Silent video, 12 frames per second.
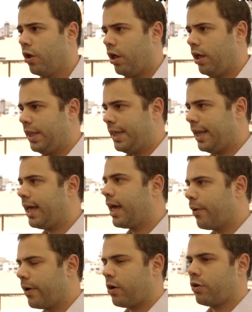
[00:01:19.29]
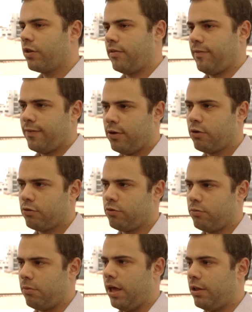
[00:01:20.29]
Eh, tienen que ver con
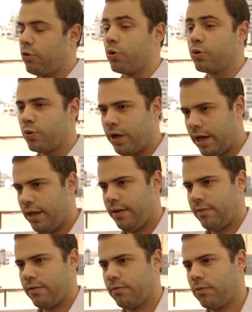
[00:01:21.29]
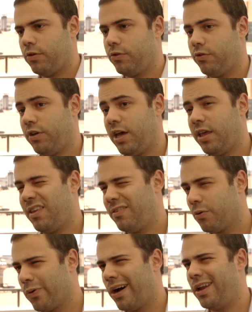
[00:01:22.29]
desafíos estructurales, con sociedades
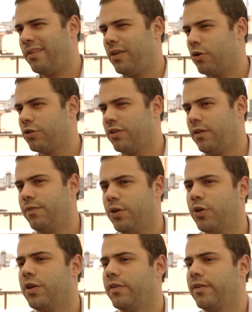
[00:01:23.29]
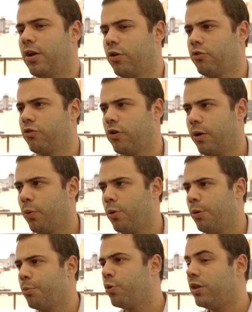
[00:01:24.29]
desiguales y con desafíos de desarrollo que
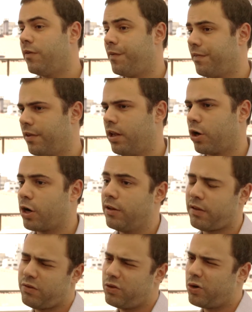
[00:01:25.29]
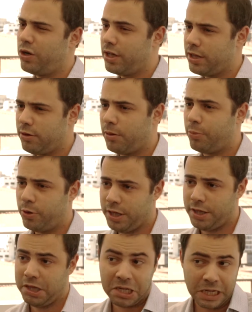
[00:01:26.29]
vuelven muy difícil la organización colectiva
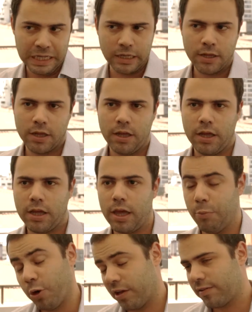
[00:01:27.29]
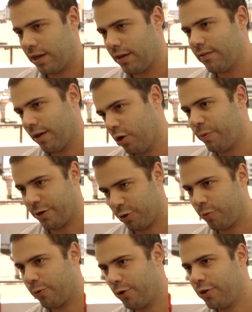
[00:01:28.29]
política que por excelencia los
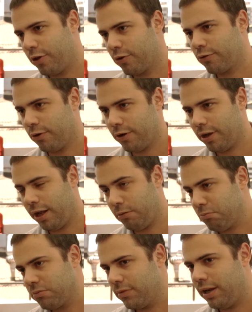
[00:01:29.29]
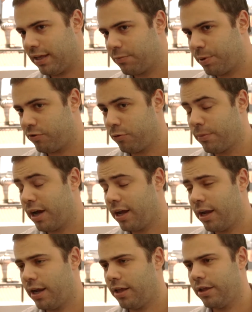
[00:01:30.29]
partidos políticos son la, expresión más
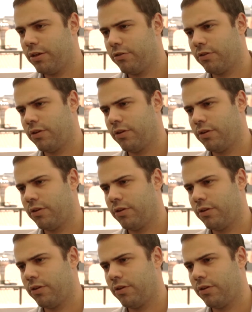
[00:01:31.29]
clara de ello.